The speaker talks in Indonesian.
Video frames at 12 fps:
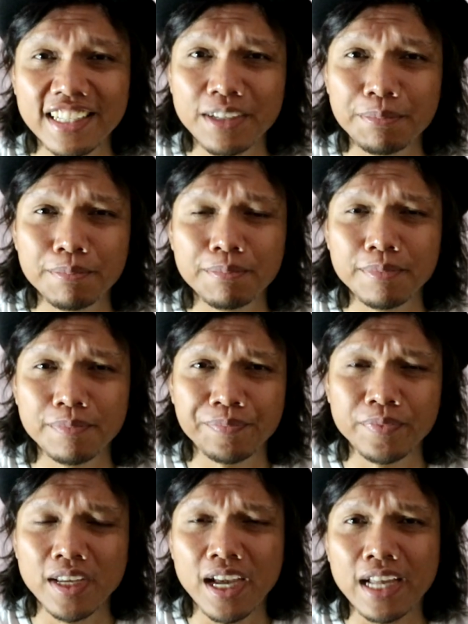jadi
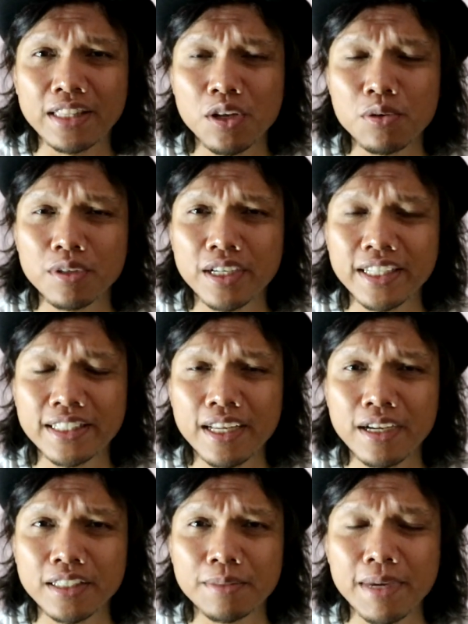atau
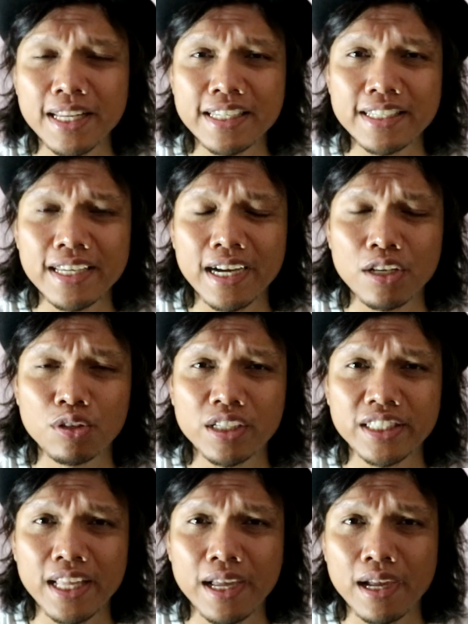kita sebaliknya kalau
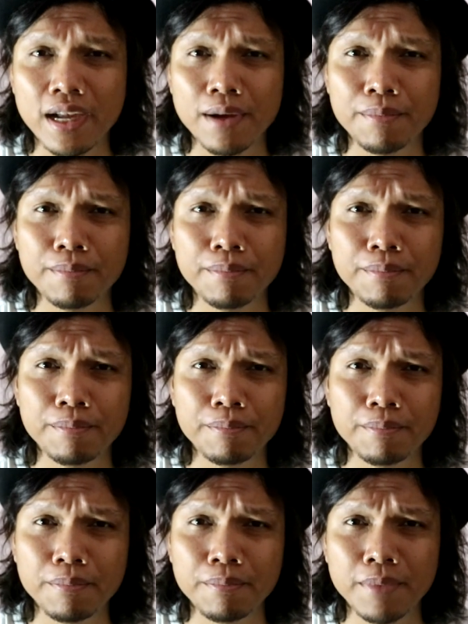kita
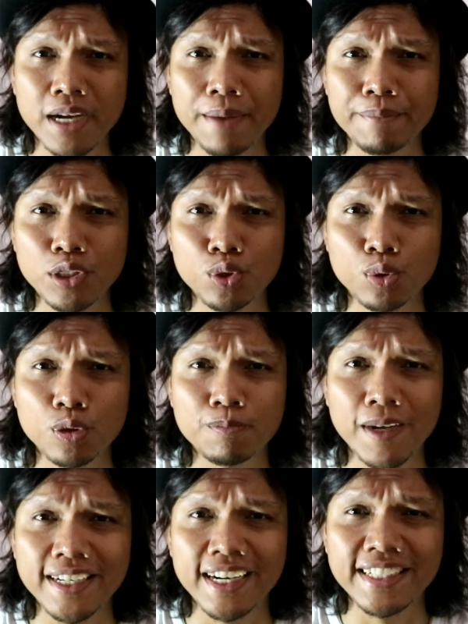mengambil sudut
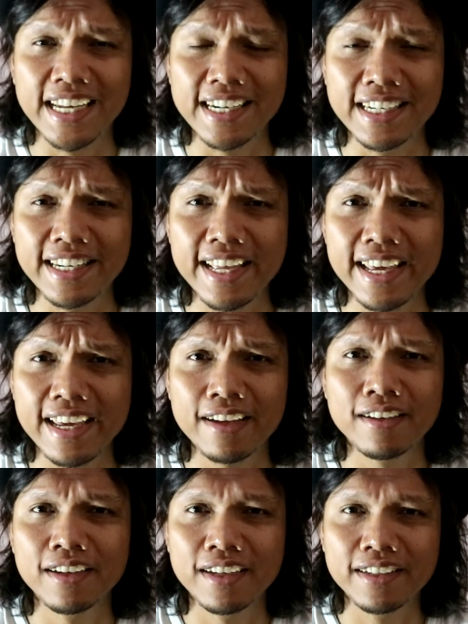pandang dari
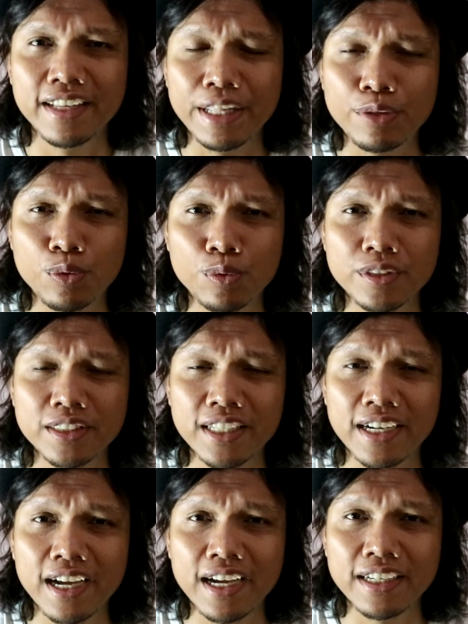D D turun
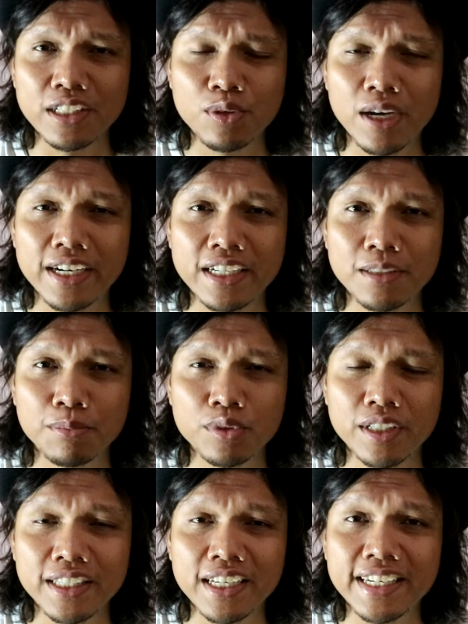setengah itu ada
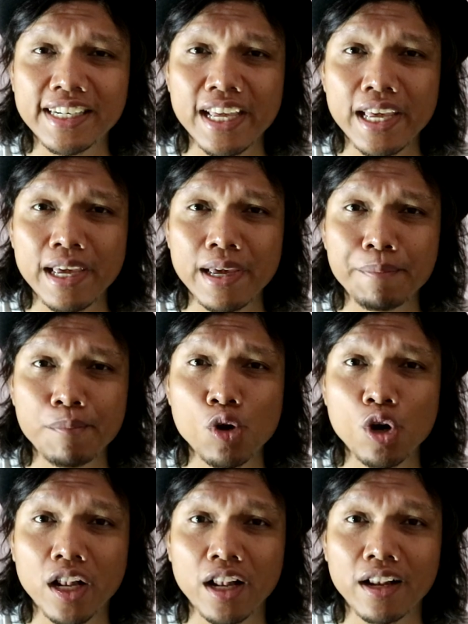sebutannya D
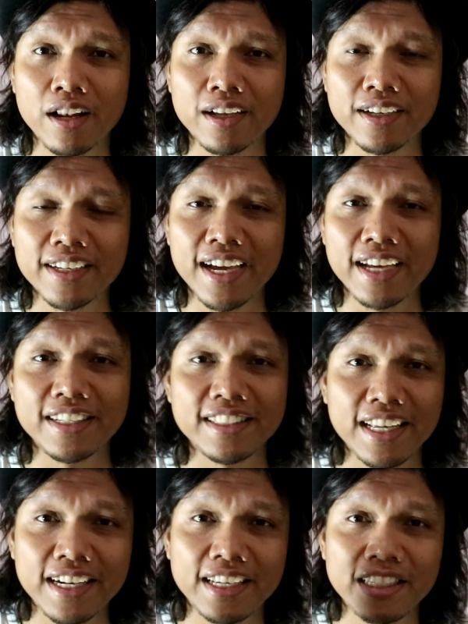mol ya ini
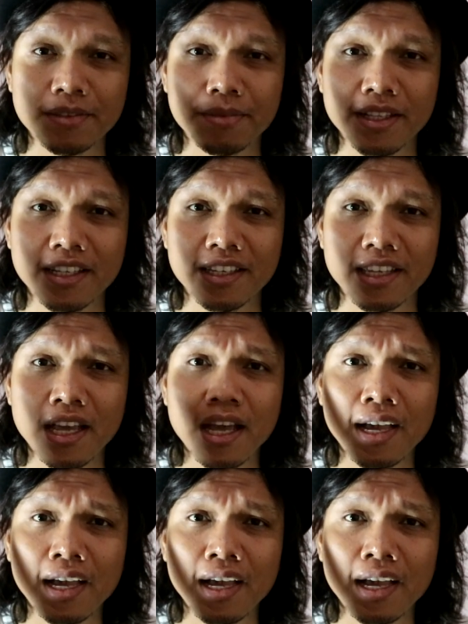tandanya seperti ini